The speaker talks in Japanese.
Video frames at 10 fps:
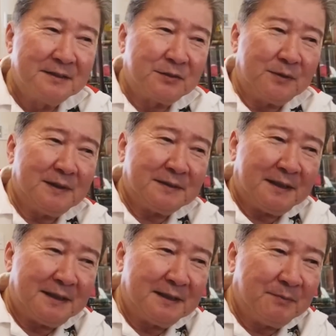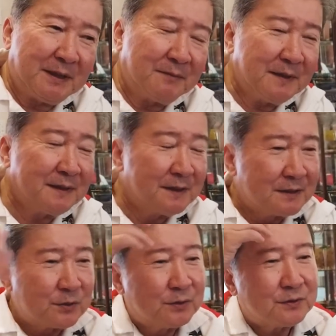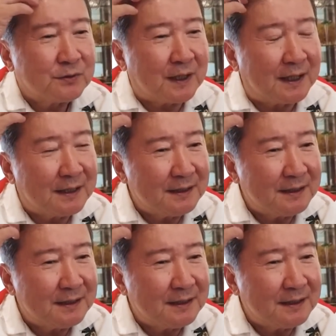それはさ、やっぱりあんまりそういうことを考